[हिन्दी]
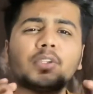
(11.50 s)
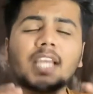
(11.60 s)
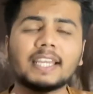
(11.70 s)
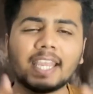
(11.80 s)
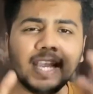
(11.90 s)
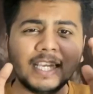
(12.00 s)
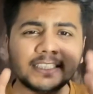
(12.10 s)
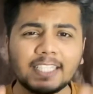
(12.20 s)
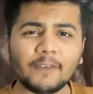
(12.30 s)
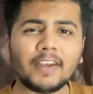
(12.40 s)
लोग जानेंगे
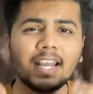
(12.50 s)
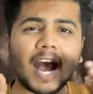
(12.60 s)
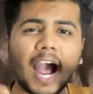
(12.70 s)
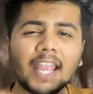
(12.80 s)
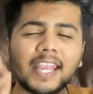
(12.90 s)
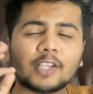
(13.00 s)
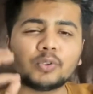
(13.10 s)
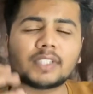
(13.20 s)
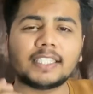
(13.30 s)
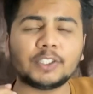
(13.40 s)
सेवन आई
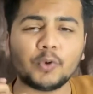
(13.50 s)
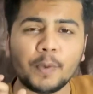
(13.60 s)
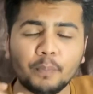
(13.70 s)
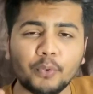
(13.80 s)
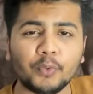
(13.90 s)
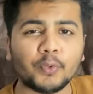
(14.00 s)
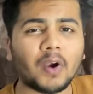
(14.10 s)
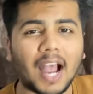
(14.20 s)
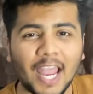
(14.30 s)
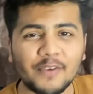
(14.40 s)
एक्सरसाइज टू इम्प्रूव योर